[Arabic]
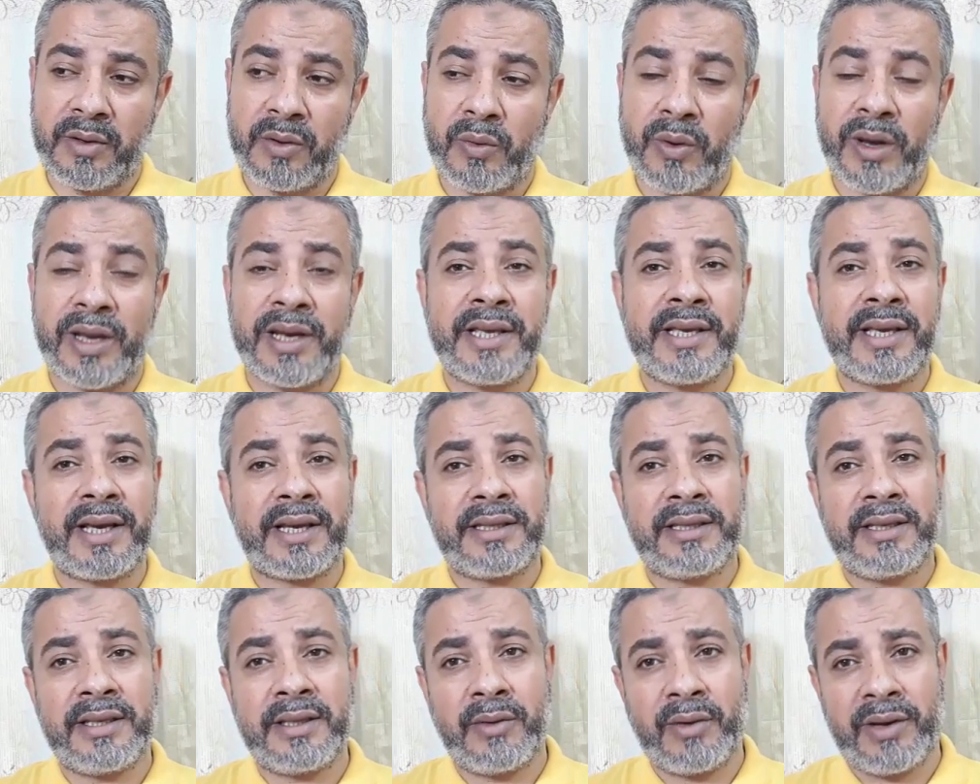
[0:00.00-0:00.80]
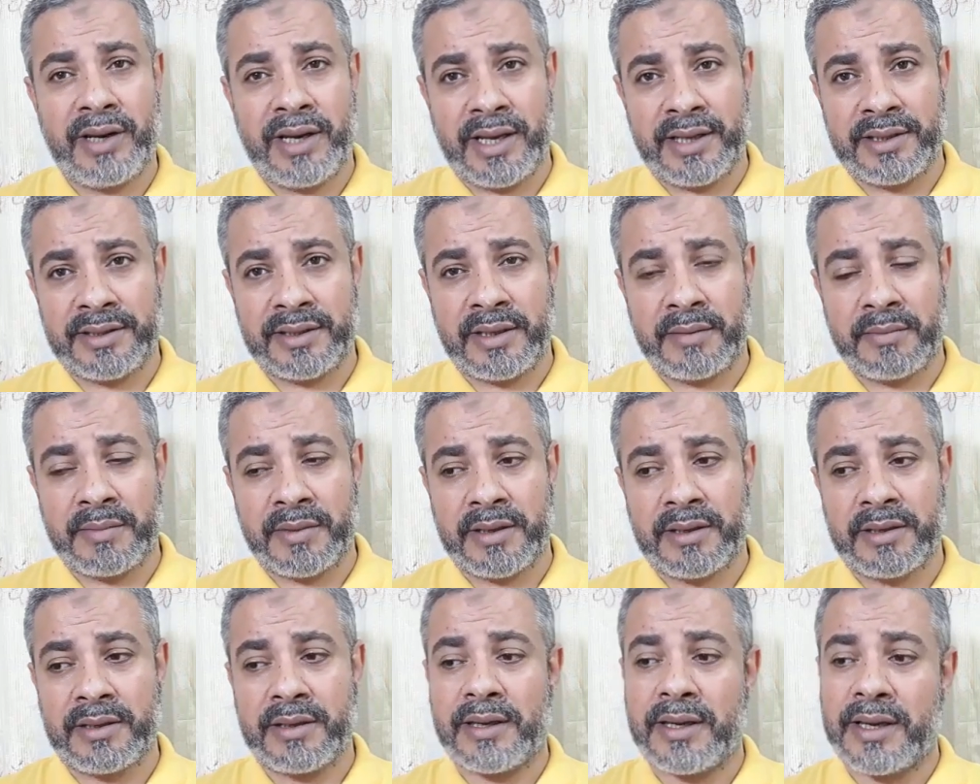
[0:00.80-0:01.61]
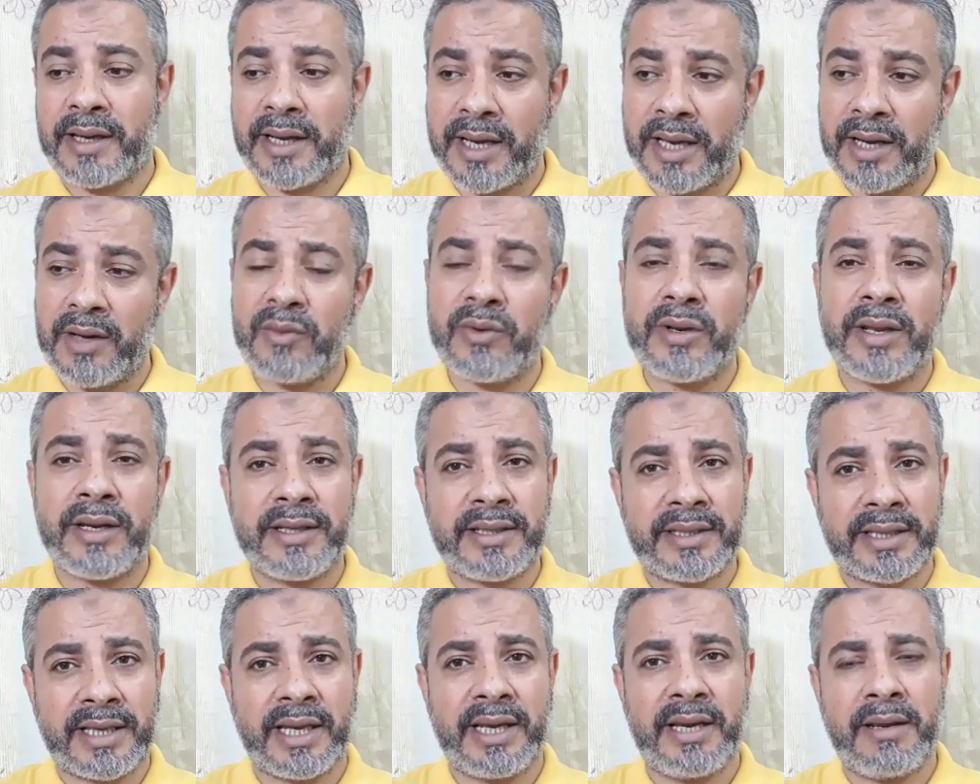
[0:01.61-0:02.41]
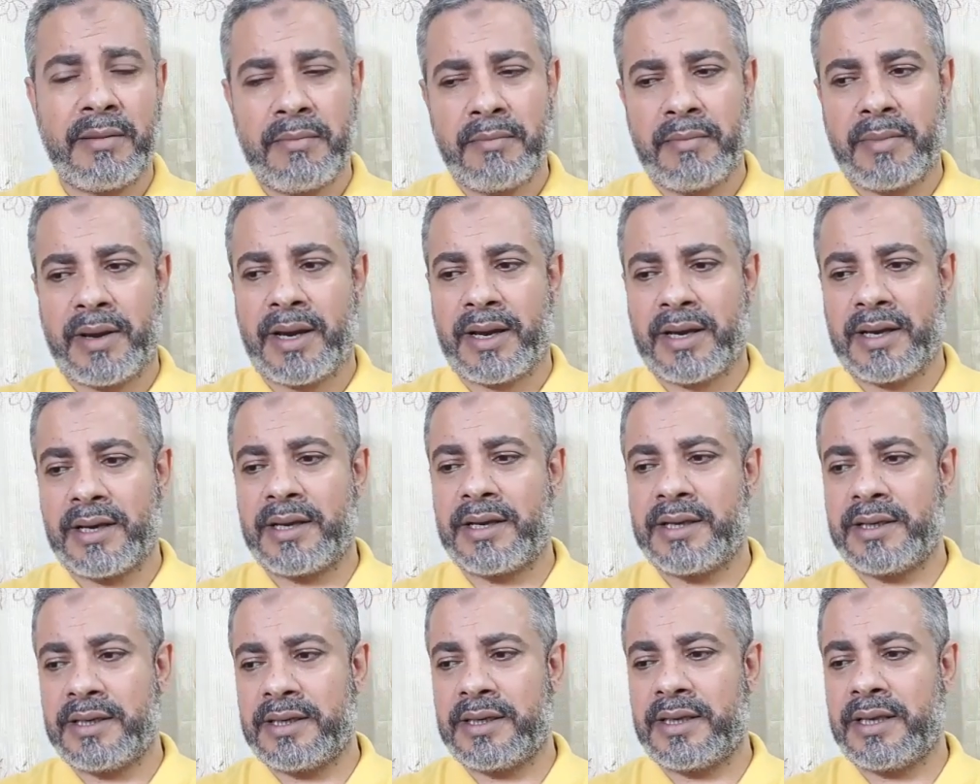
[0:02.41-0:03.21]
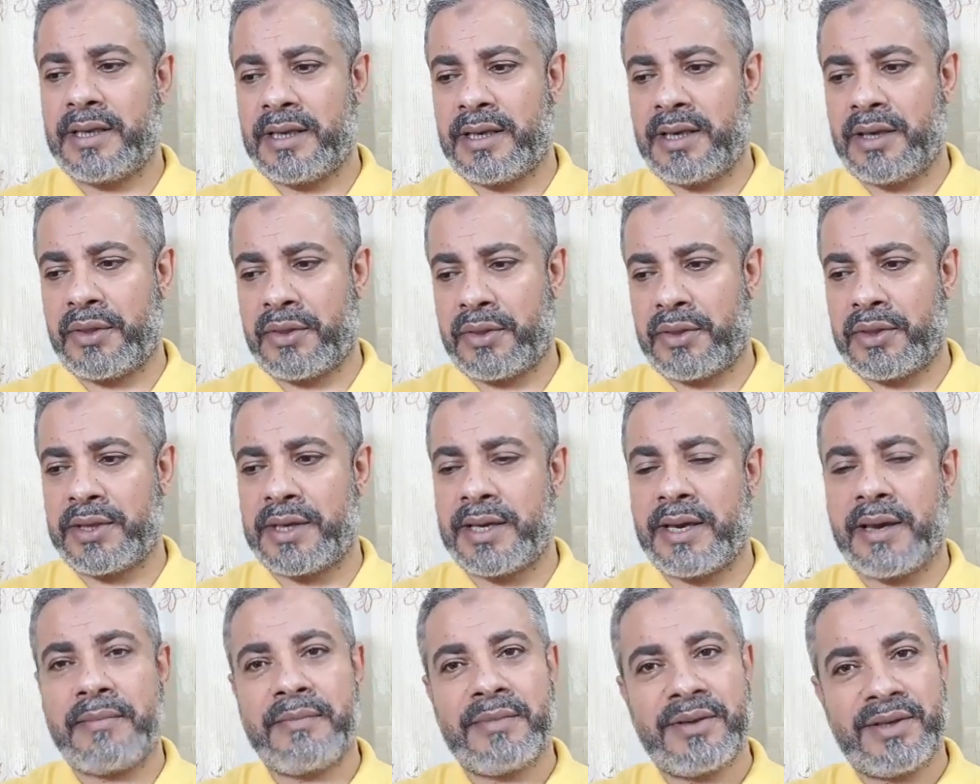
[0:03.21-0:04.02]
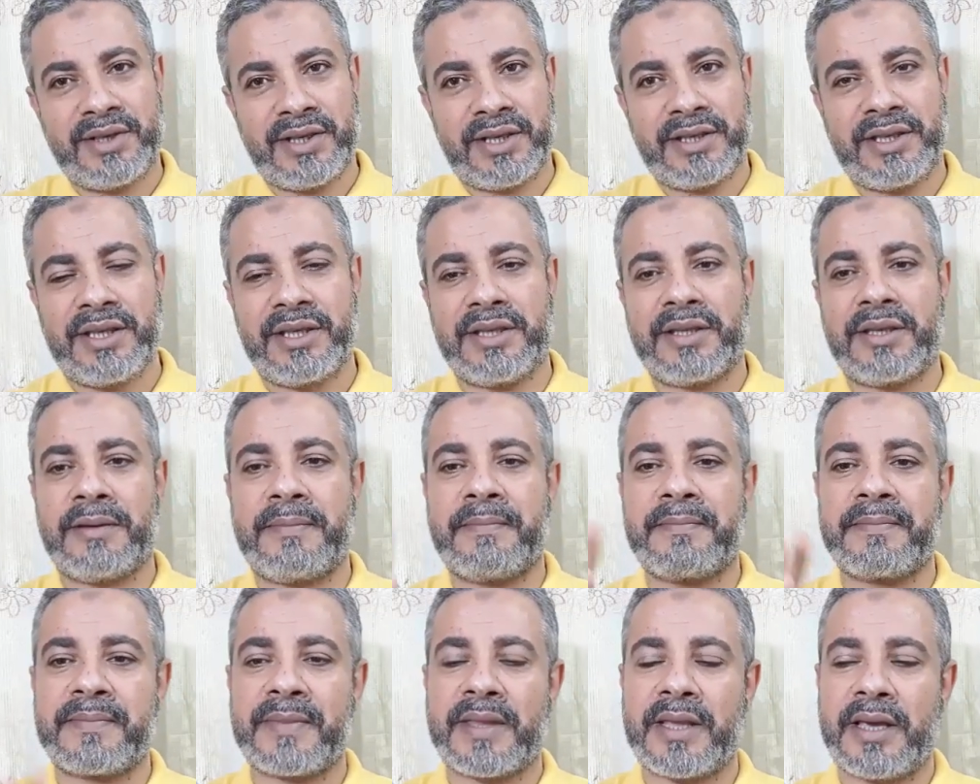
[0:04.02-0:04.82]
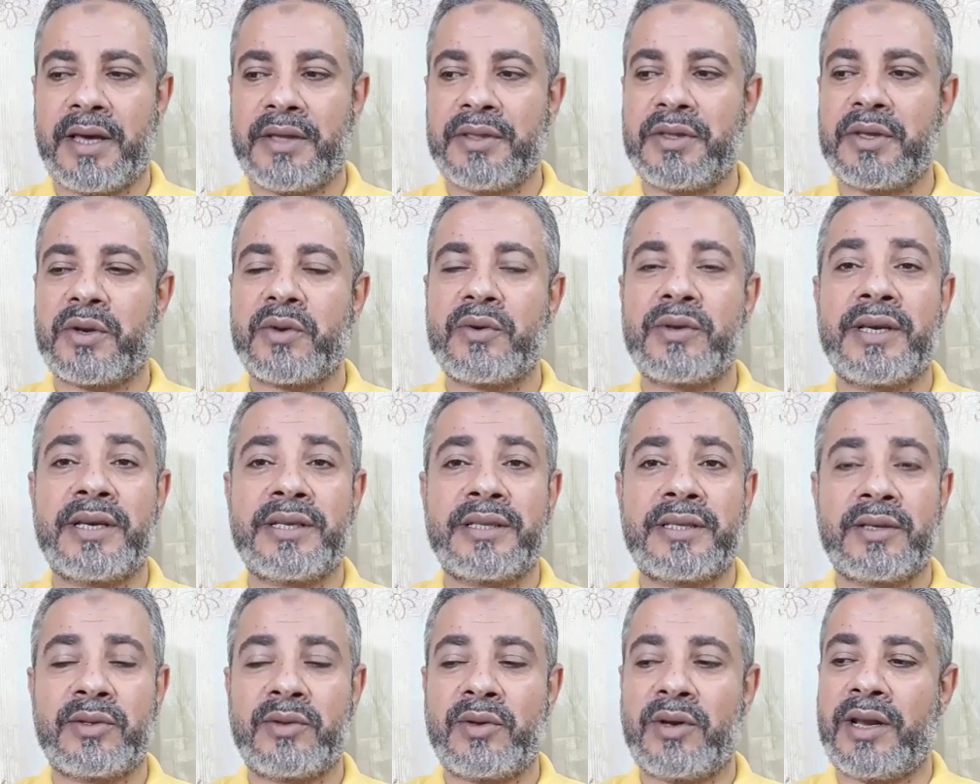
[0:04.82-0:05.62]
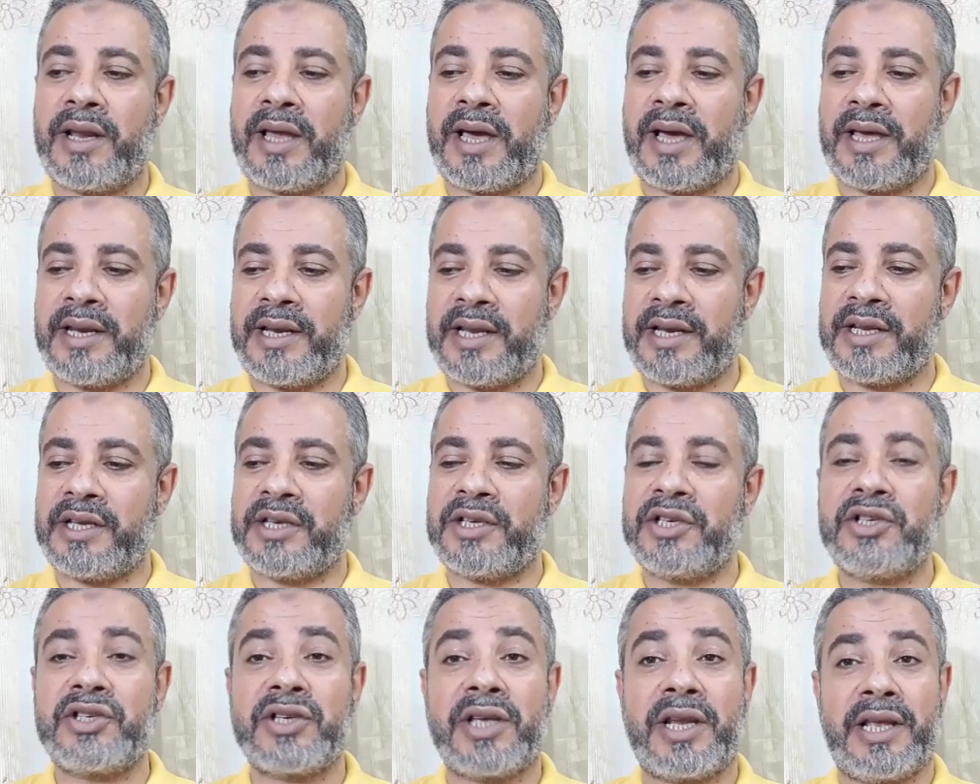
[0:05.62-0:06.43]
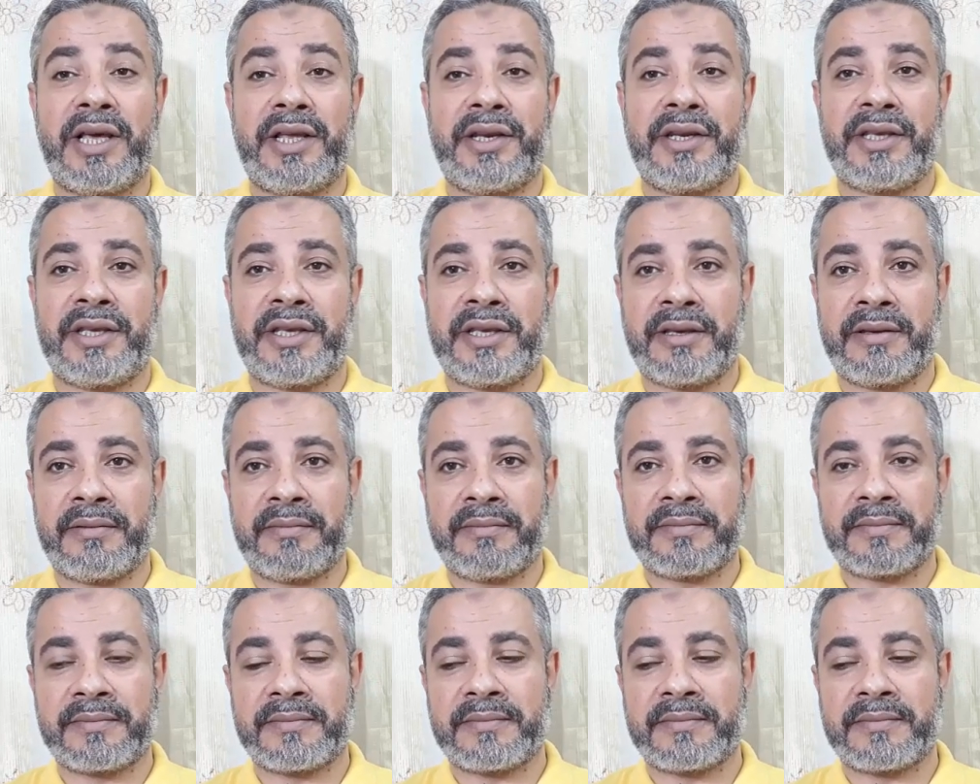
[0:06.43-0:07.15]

وهل هي جديدة ولا قديمة خلونا نتكلم مع ان الثياب جديدة هذه الرؤية تدل على العيشة الهنية